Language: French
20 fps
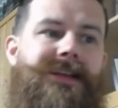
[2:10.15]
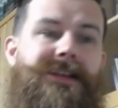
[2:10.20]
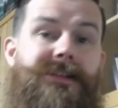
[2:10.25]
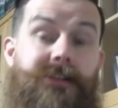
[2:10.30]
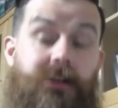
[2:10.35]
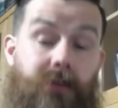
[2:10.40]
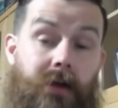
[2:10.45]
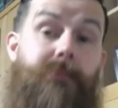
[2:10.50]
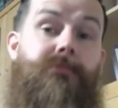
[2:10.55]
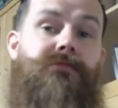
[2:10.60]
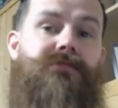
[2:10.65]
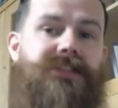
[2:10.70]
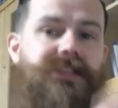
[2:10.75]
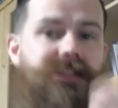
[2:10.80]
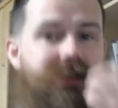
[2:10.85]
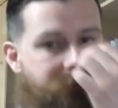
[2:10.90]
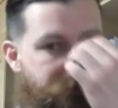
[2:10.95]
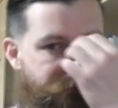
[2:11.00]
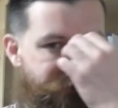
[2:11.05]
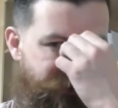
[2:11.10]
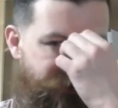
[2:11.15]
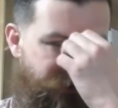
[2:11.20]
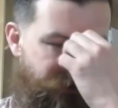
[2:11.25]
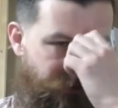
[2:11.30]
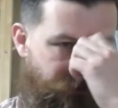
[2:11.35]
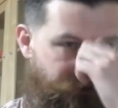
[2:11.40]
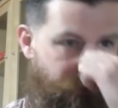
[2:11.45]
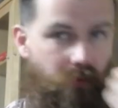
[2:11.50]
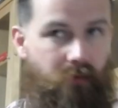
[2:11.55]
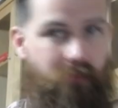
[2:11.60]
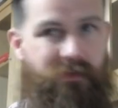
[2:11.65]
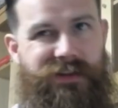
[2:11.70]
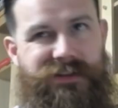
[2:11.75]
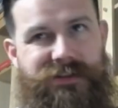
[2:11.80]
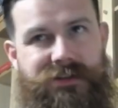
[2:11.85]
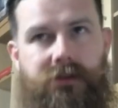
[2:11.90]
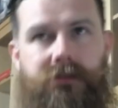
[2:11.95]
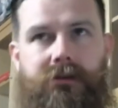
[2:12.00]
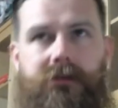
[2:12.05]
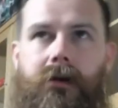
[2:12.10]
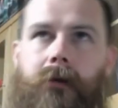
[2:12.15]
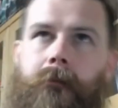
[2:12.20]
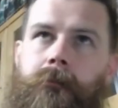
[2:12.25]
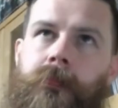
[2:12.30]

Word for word: c'est quand même le sixième épisode sur 25.